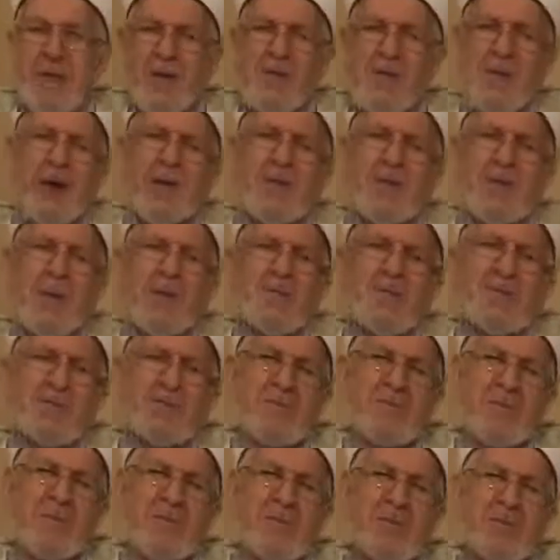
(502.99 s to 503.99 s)
Ama
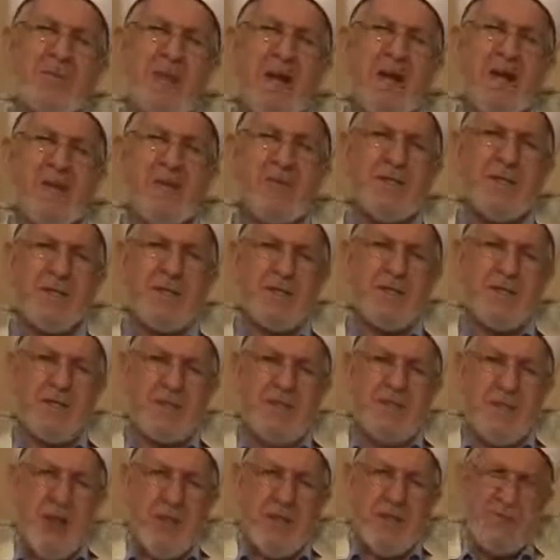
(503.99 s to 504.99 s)
adam yıllarca
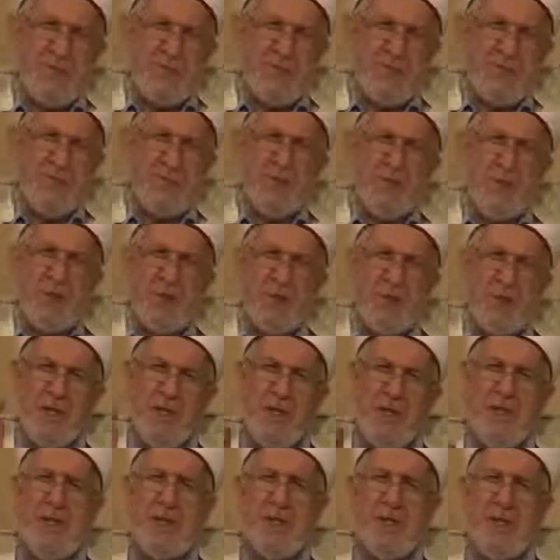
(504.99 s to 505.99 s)
gidip gelmiş bu
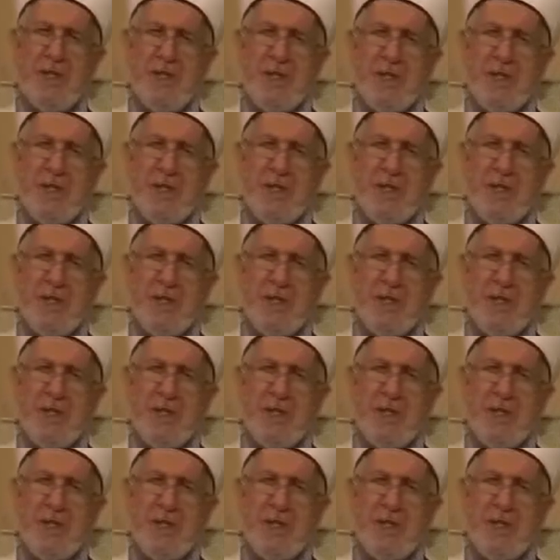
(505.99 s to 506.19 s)
yolda.